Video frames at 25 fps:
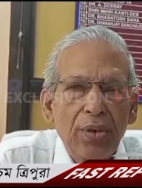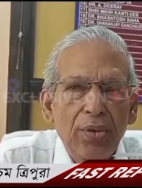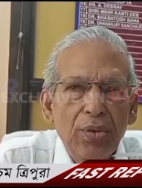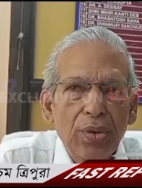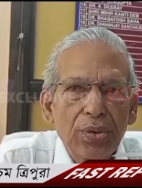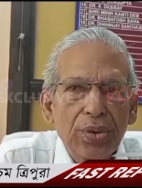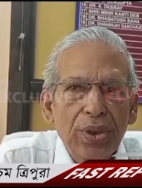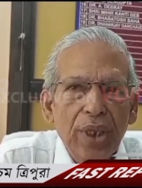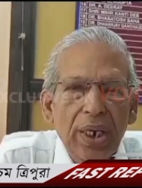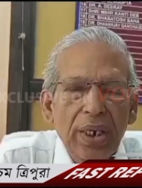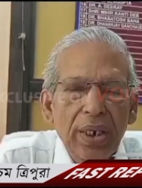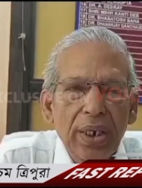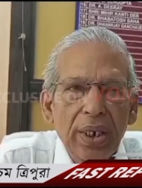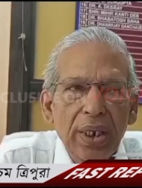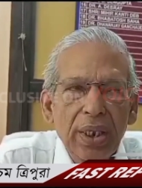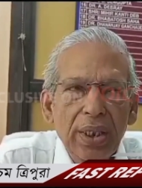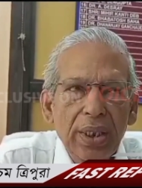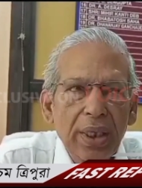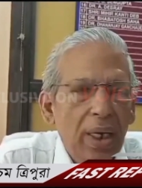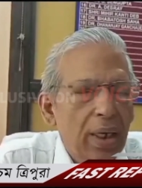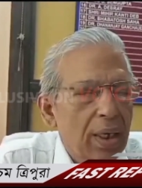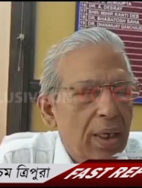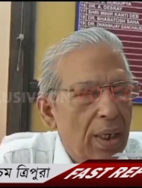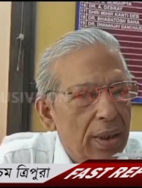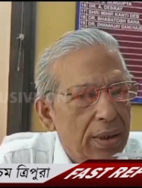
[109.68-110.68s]
ন
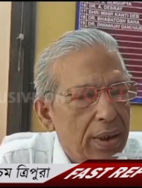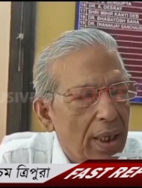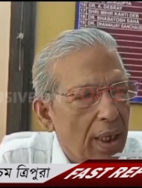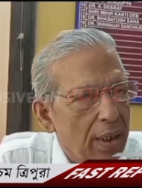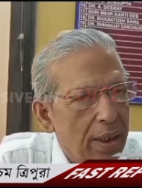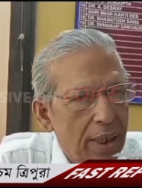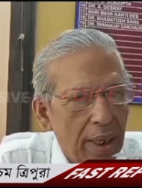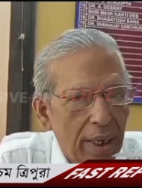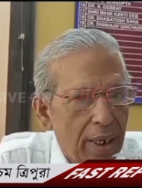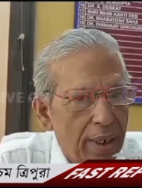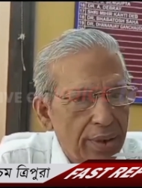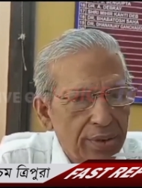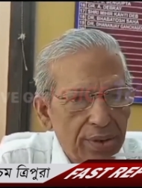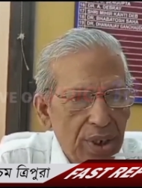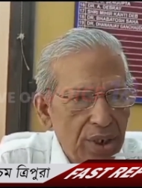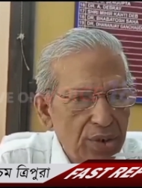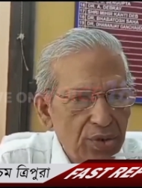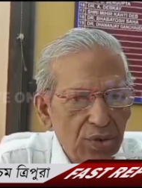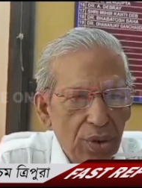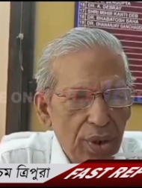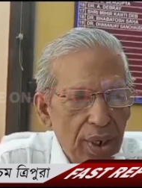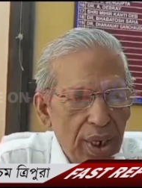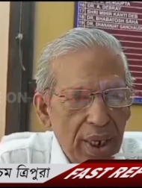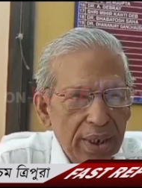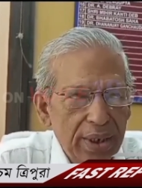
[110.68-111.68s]
তারিখেতে খাতা দেখা শেষ
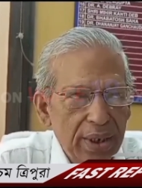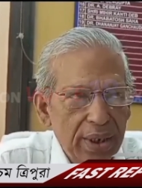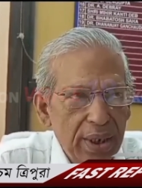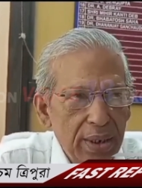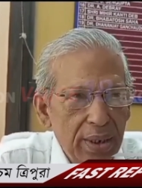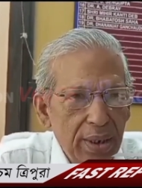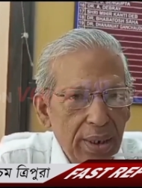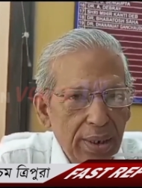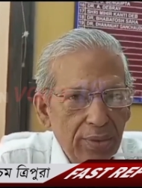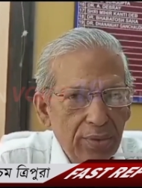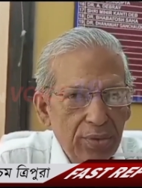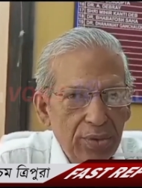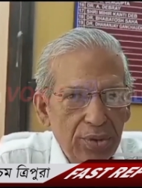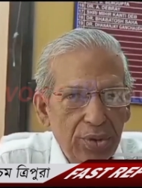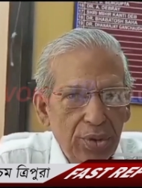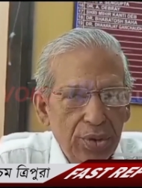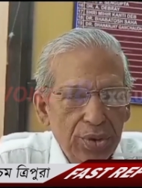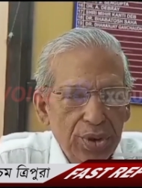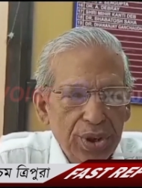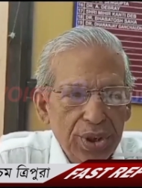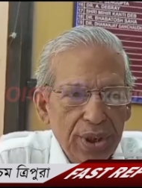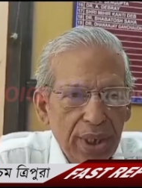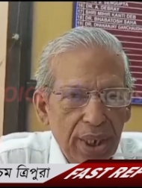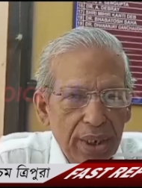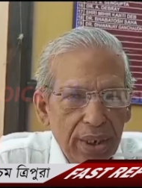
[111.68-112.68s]
হয়ে গেছে
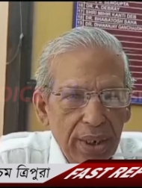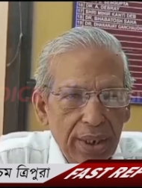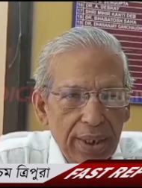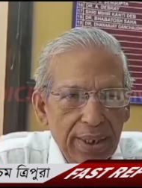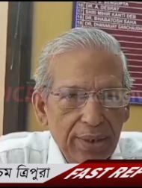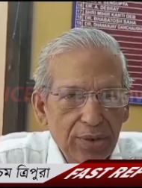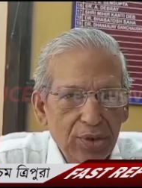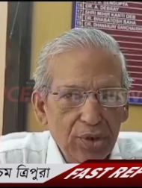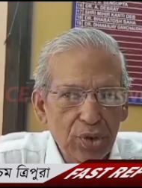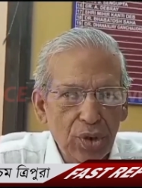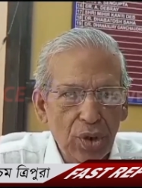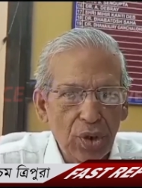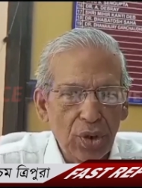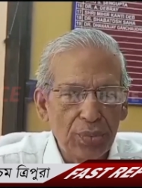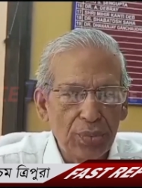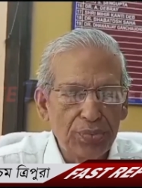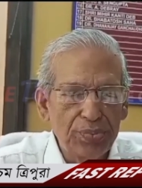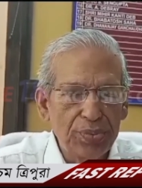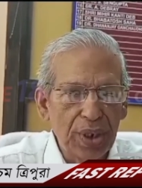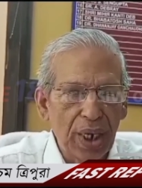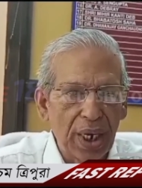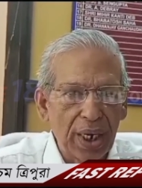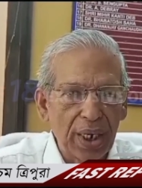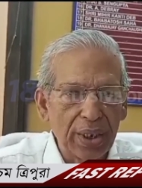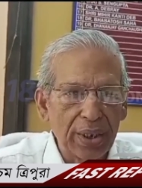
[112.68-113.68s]
দশ তারিখে সব
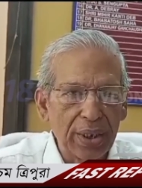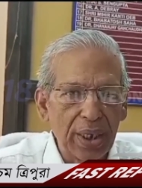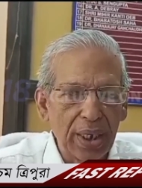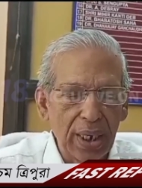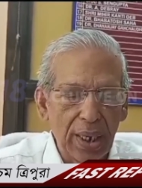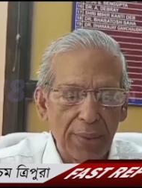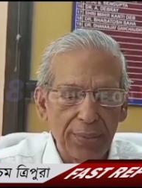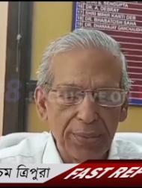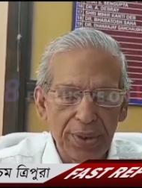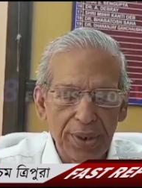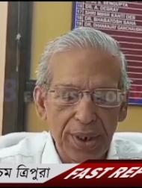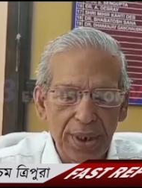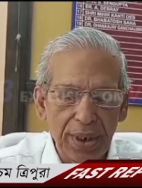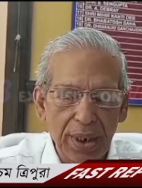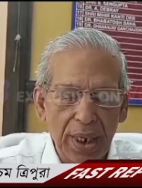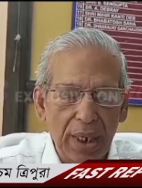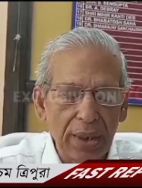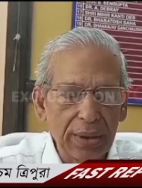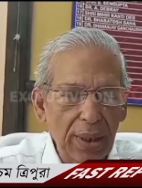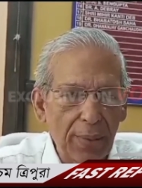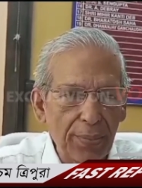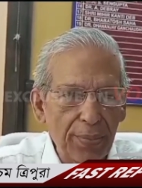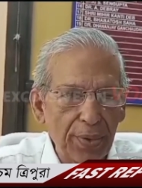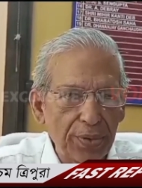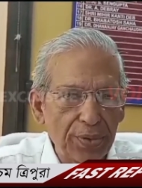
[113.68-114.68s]
জায়গা থেকে আমাদের
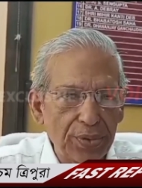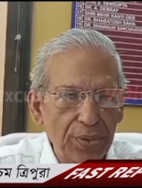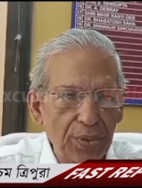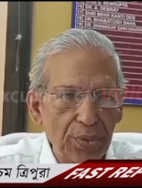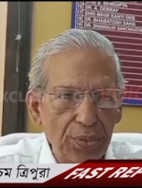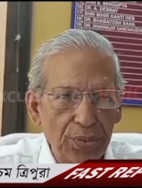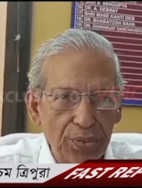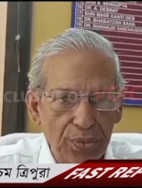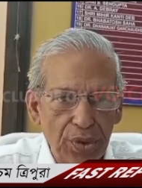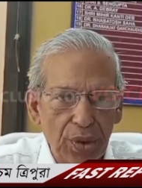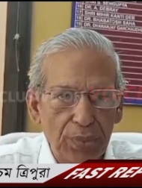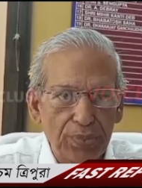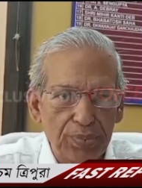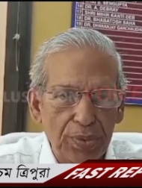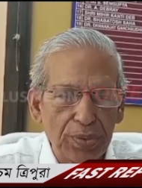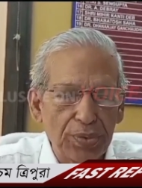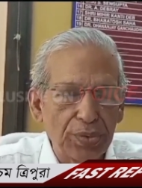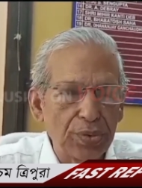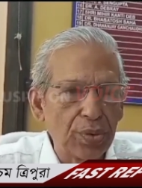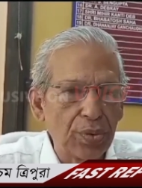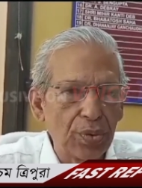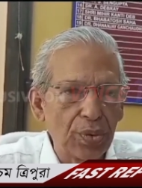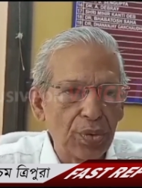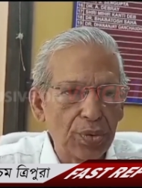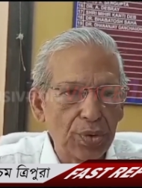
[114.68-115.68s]
খাতাপত্র
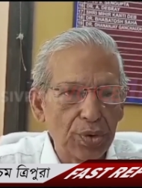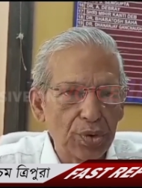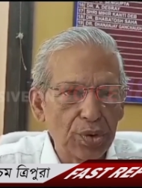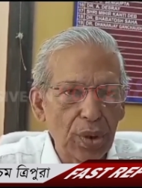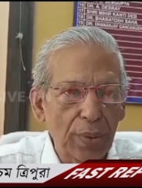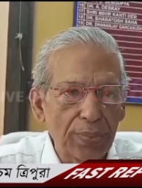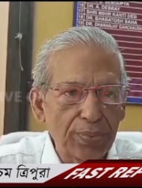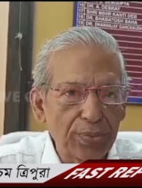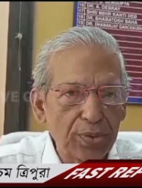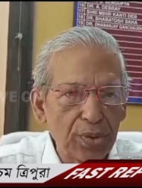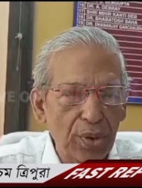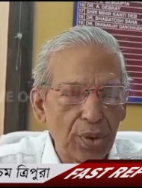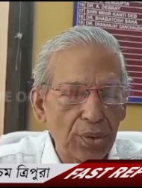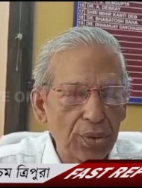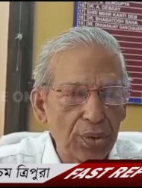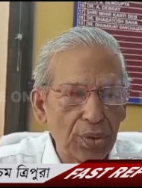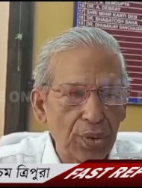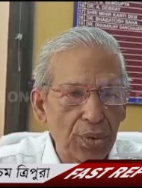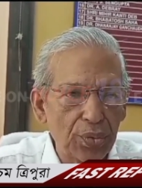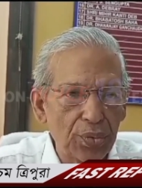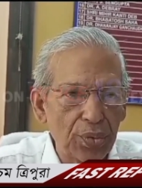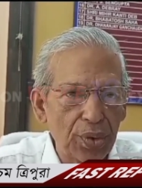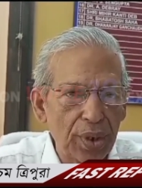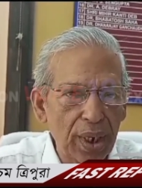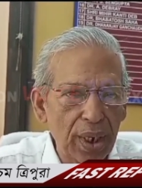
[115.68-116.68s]
উত্তরপত্রগুলো সব সংগ্রহ
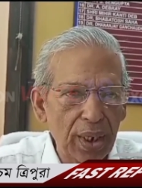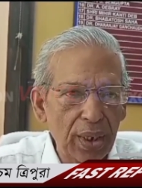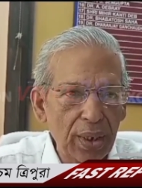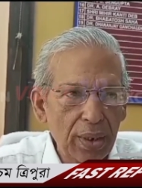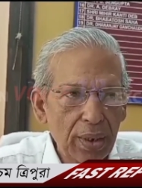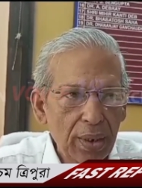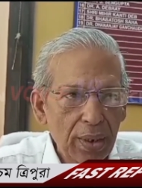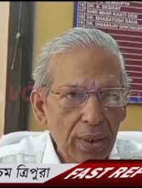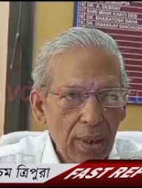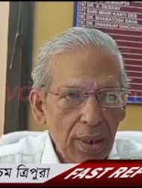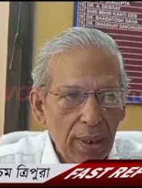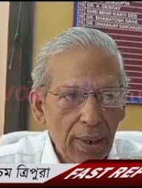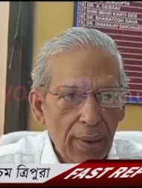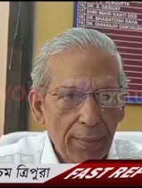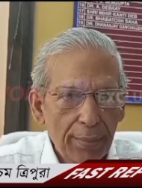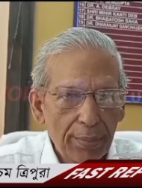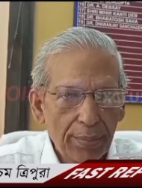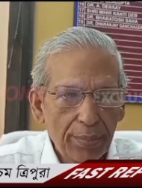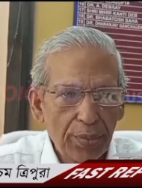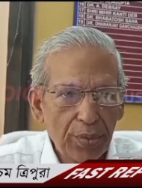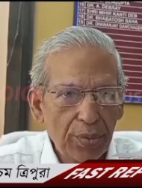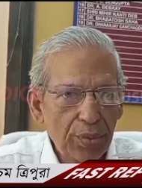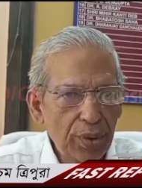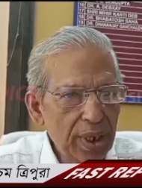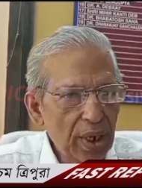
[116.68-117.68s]
করে
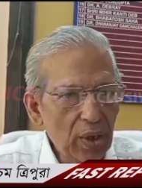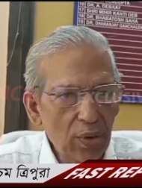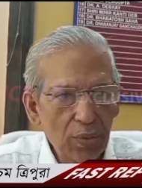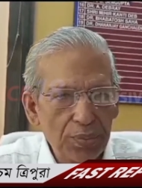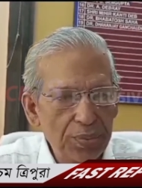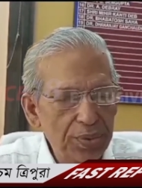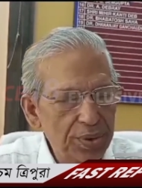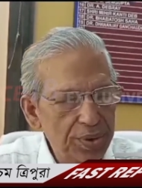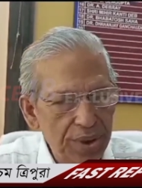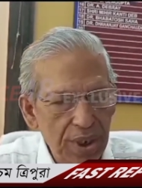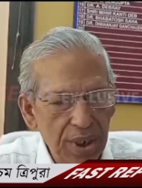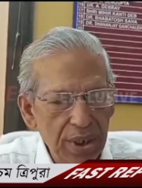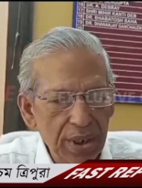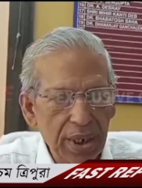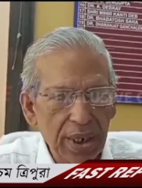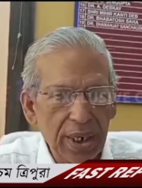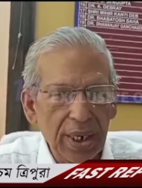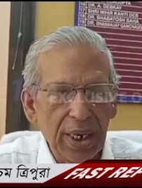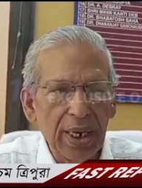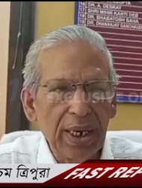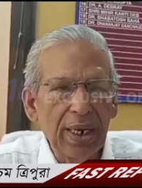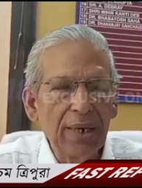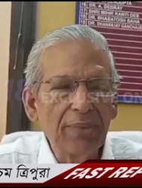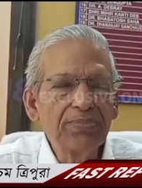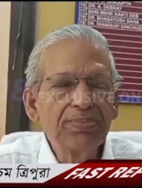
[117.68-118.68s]
বোর্ডে অফিসে
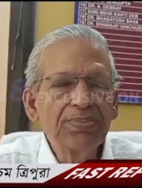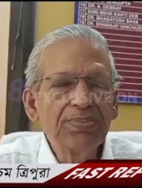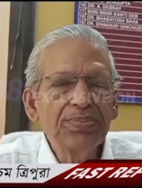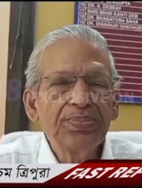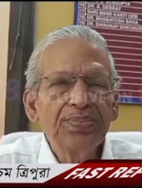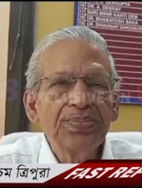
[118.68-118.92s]
নিয়ে এলাম